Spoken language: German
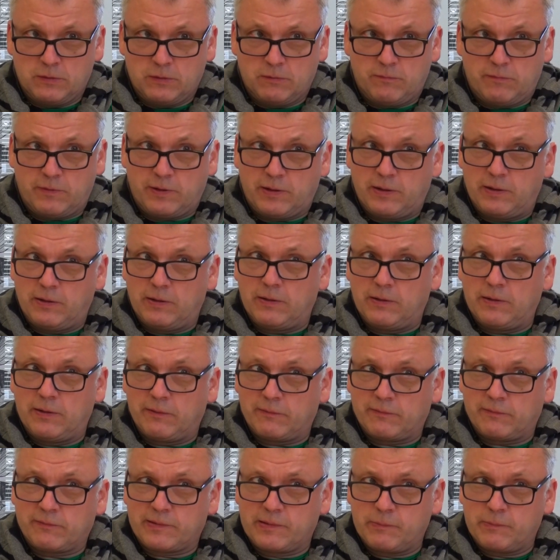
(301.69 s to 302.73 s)
Weil
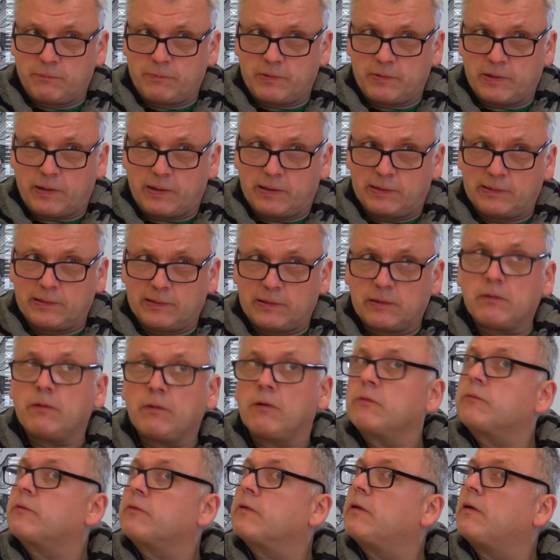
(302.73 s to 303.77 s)
es gibt ja einige
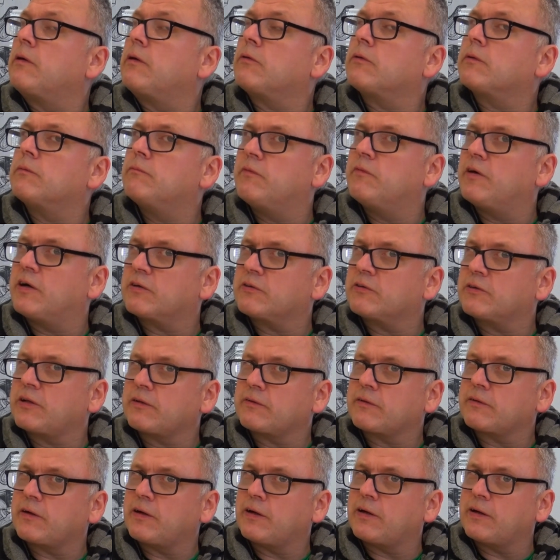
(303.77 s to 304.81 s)
Leute auch im
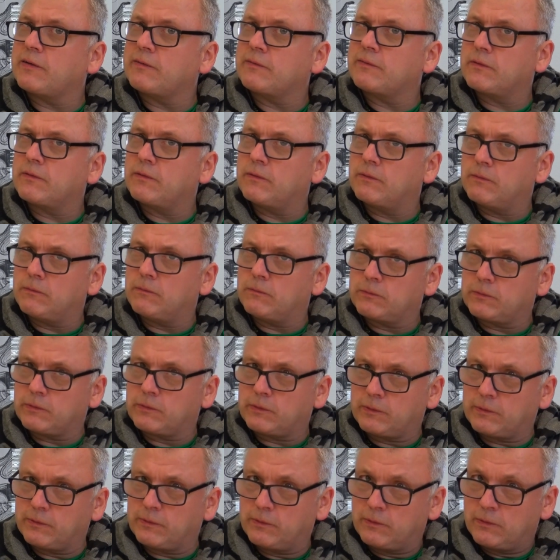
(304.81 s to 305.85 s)
Werkstattrat äh,
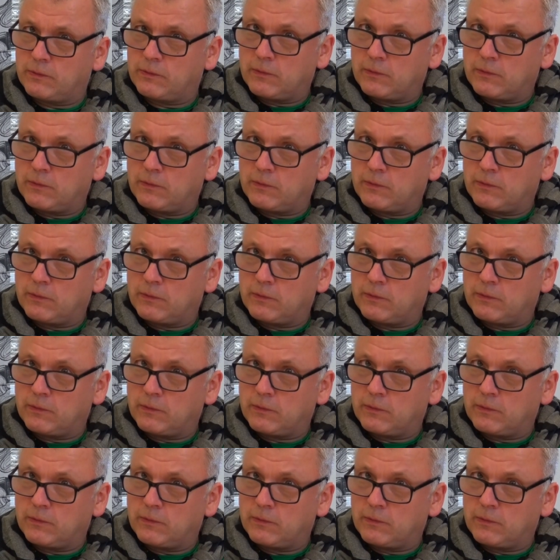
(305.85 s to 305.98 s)
oder